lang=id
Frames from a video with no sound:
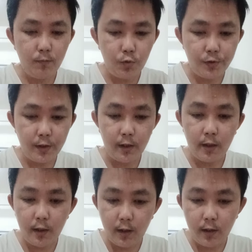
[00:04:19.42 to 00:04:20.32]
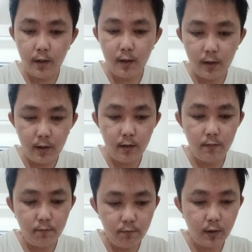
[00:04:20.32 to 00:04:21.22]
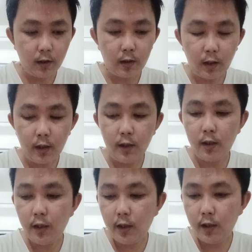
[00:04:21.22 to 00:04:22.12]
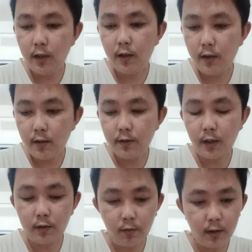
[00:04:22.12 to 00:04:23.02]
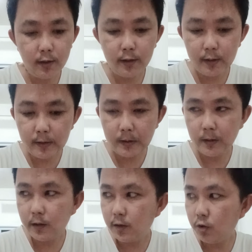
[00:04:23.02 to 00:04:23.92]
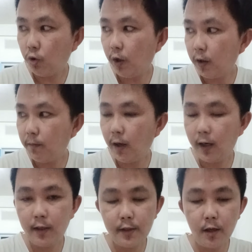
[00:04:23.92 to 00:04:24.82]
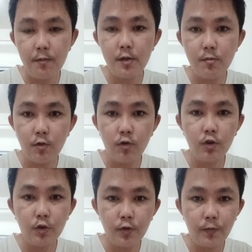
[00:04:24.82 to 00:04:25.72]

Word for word: Puisi ini, catatan ini saya tulis sore kemarin saya habis mengut